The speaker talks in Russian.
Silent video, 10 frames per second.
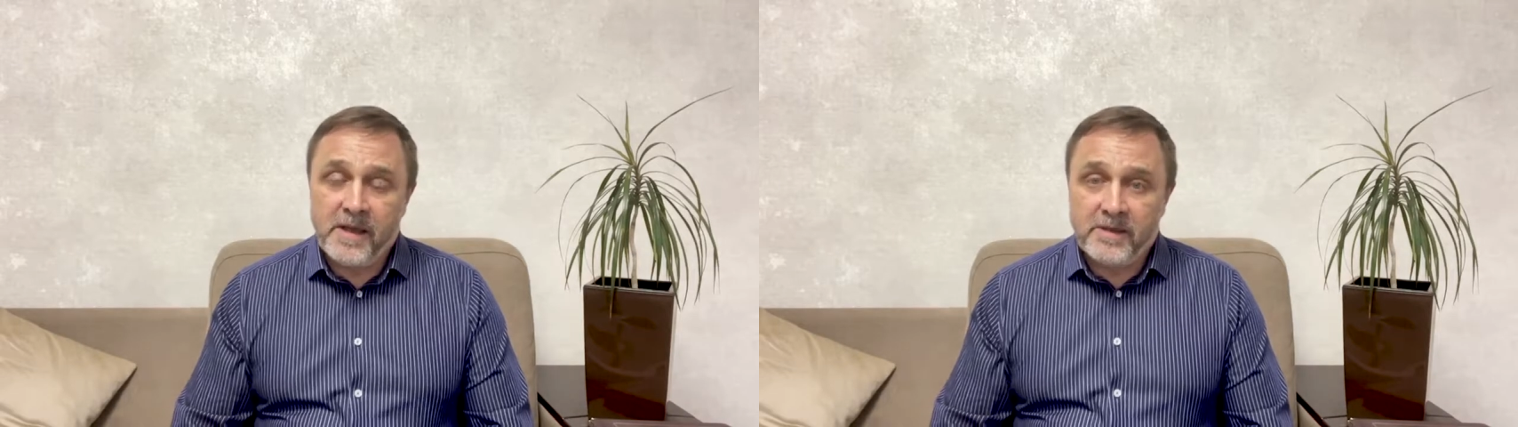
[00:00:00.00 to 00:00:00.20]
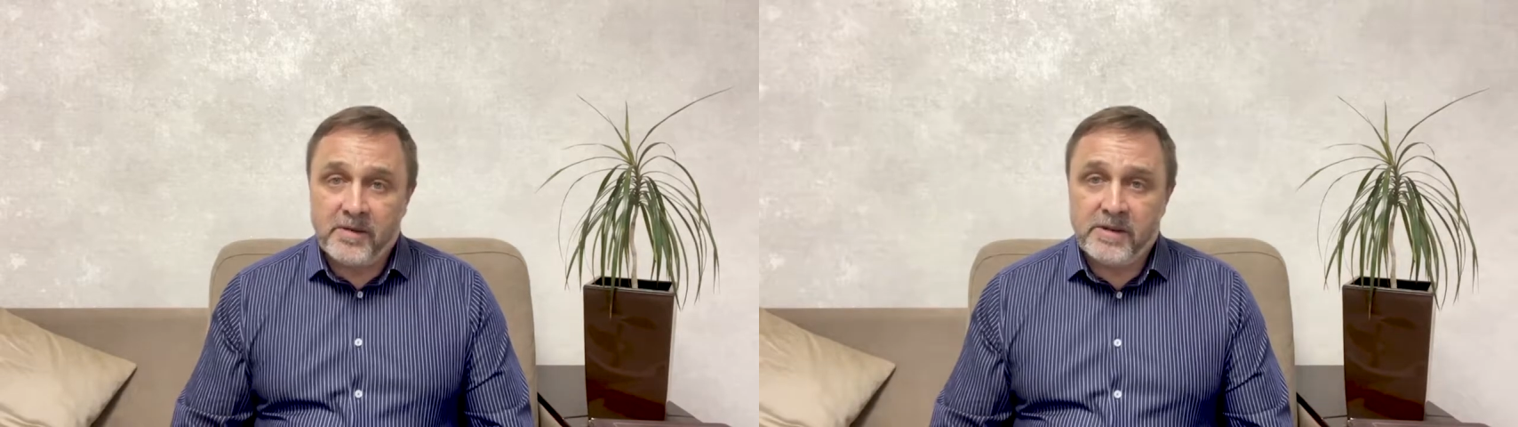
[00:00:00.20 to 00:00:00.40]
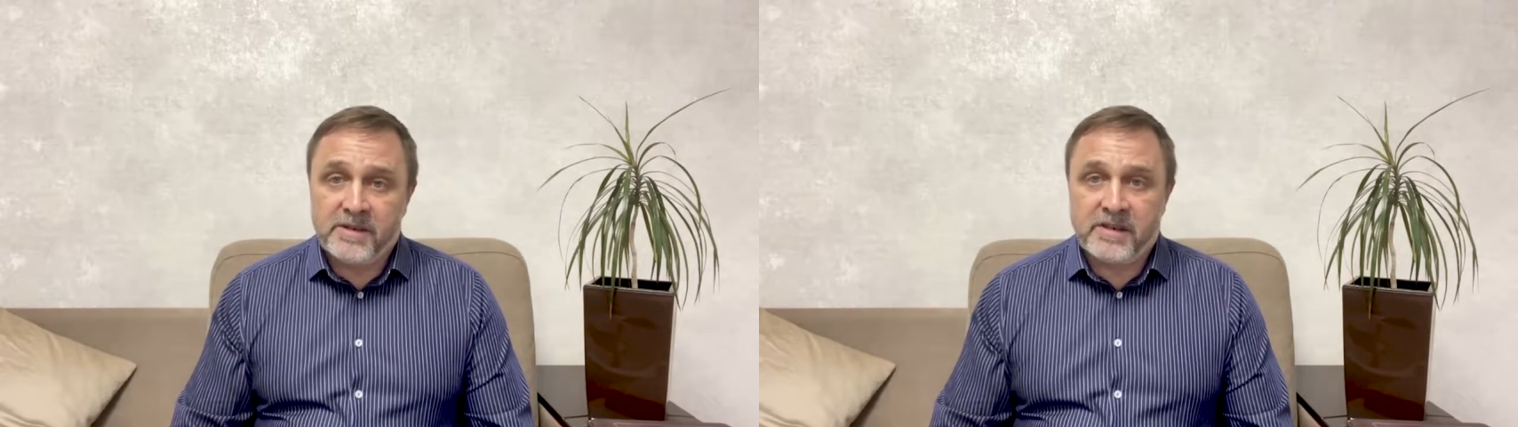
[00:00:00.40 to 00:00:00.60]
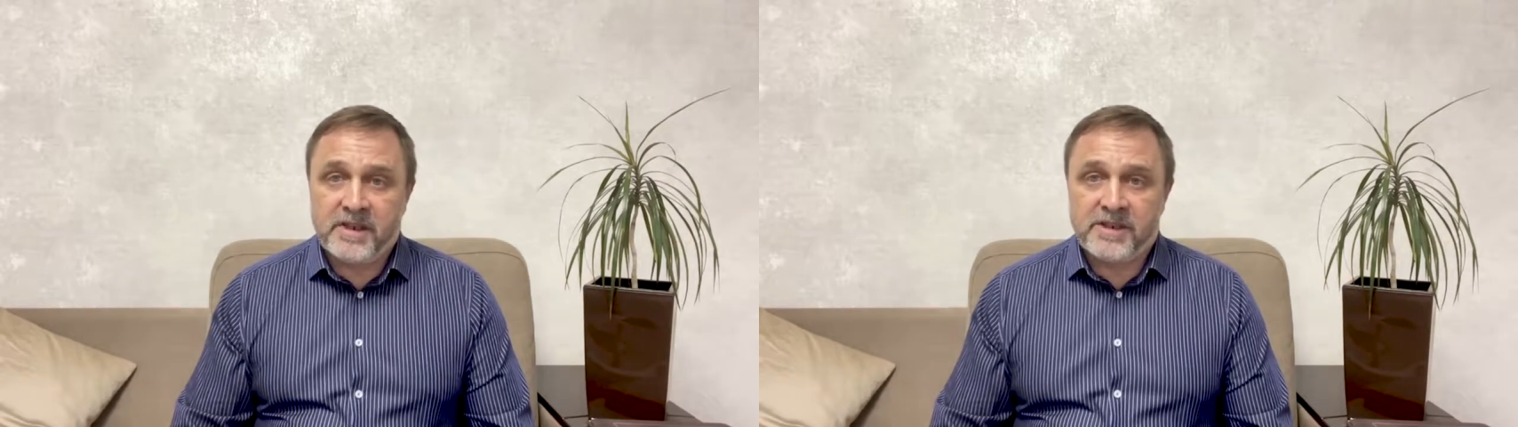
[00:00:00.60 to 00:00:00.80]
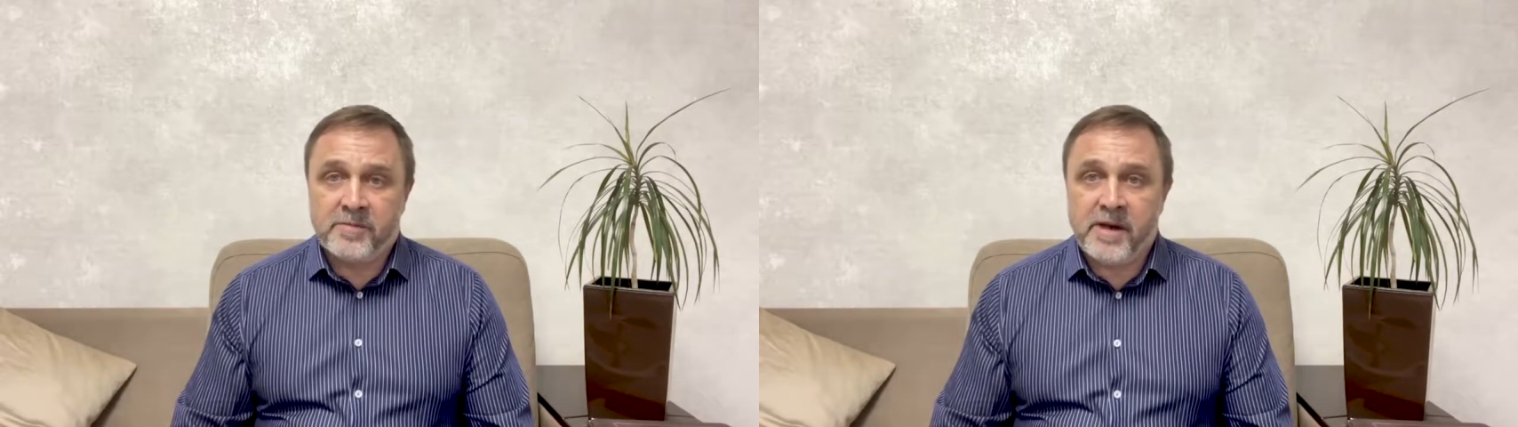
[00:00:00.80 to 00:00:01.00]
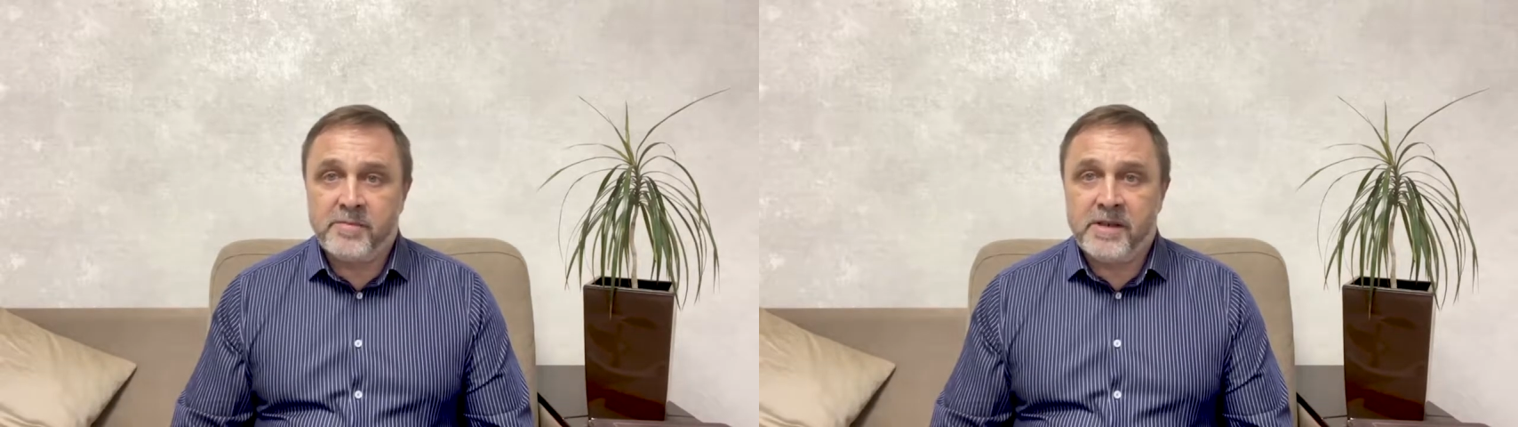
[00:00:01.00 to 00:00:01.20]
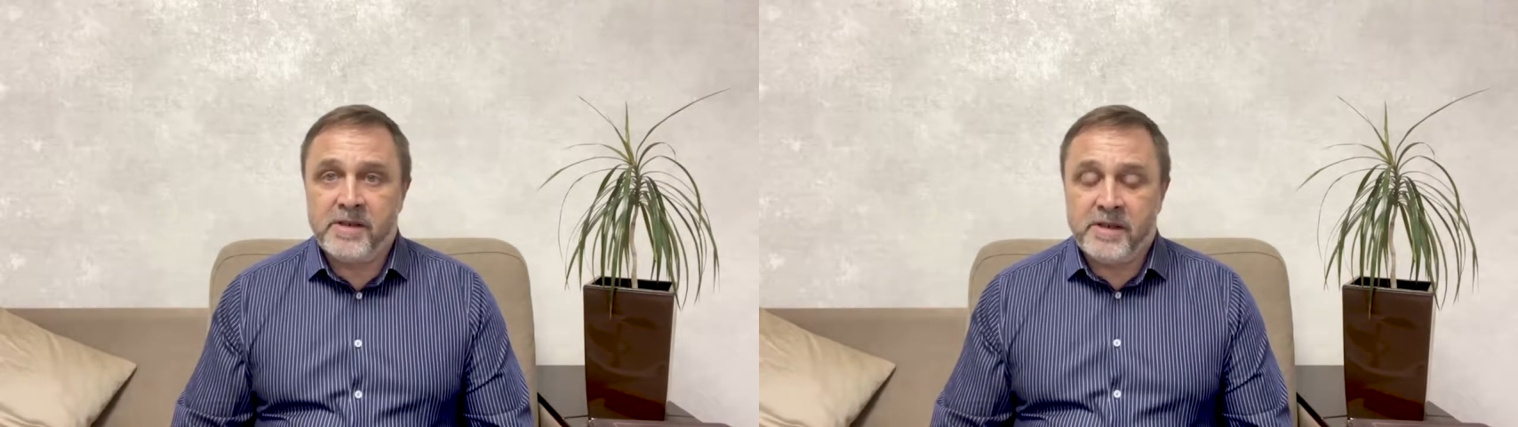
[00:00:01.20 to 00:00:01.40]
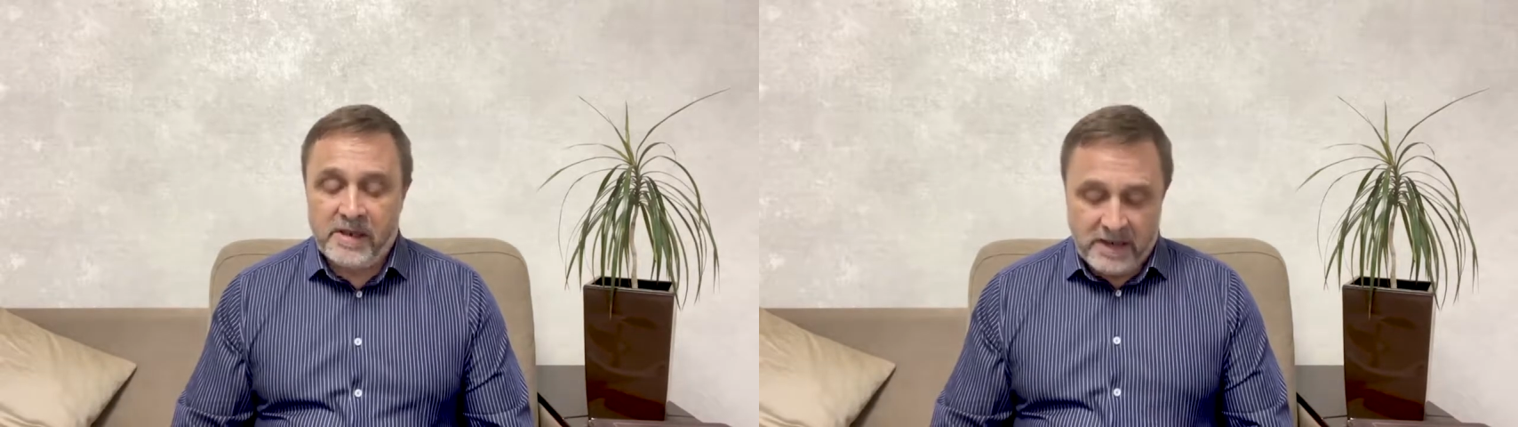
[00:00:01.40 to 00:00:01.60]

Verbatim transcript: Давайте скажем аминь.